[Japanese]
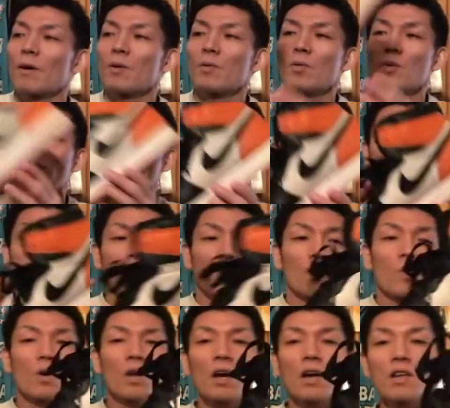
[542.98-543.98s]
バックボード いってんゼロ。
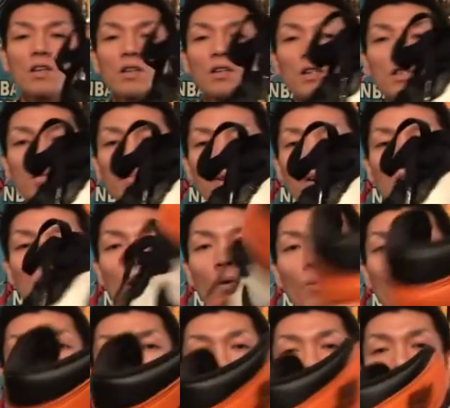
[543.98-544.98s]
これが一番かっ
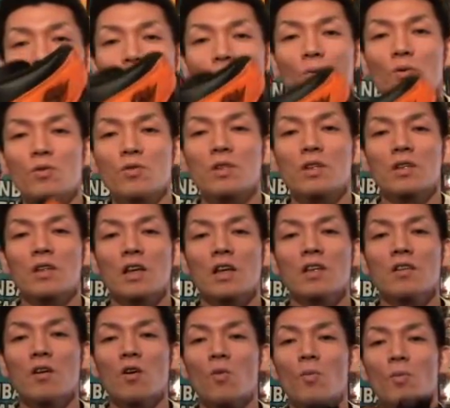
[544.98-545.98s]
こいいかなって僕的には